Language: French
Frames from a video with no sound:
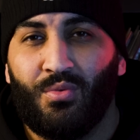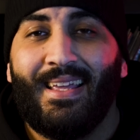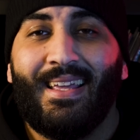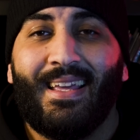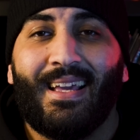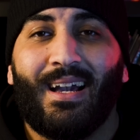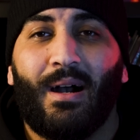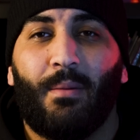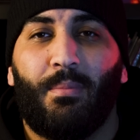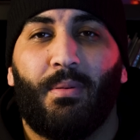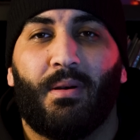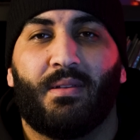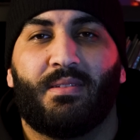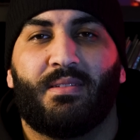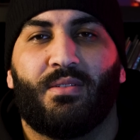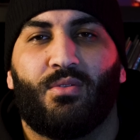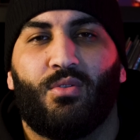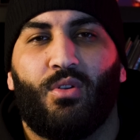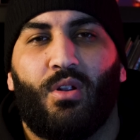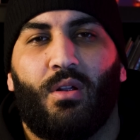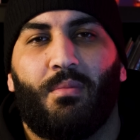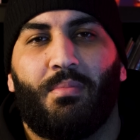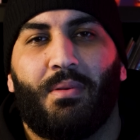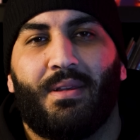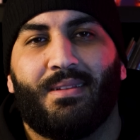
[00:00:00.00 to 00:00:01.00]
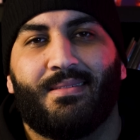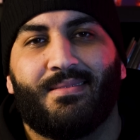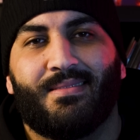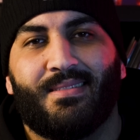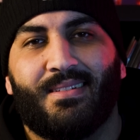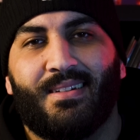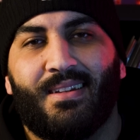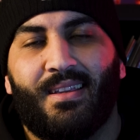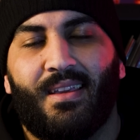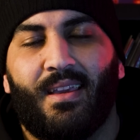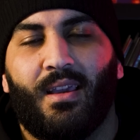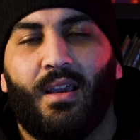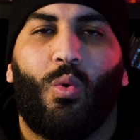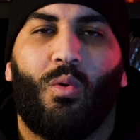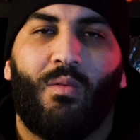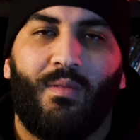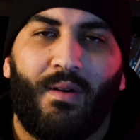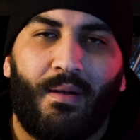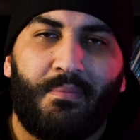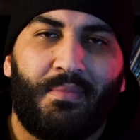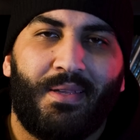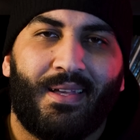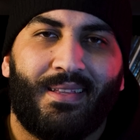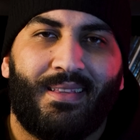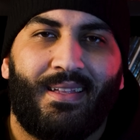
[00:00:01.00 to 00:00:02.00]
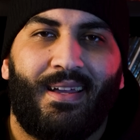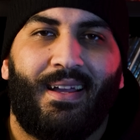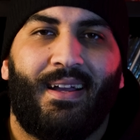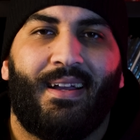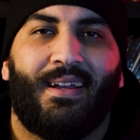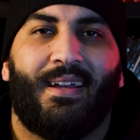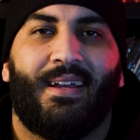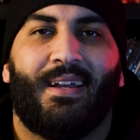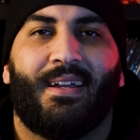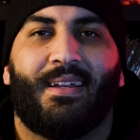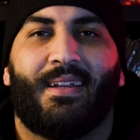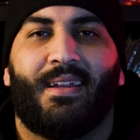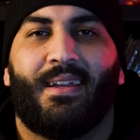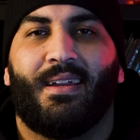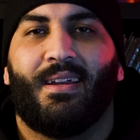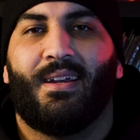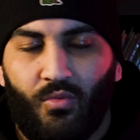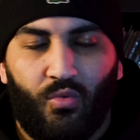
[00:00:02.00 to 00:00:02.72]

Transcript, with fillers: Et à partir de la place 5, on va bien des hacks.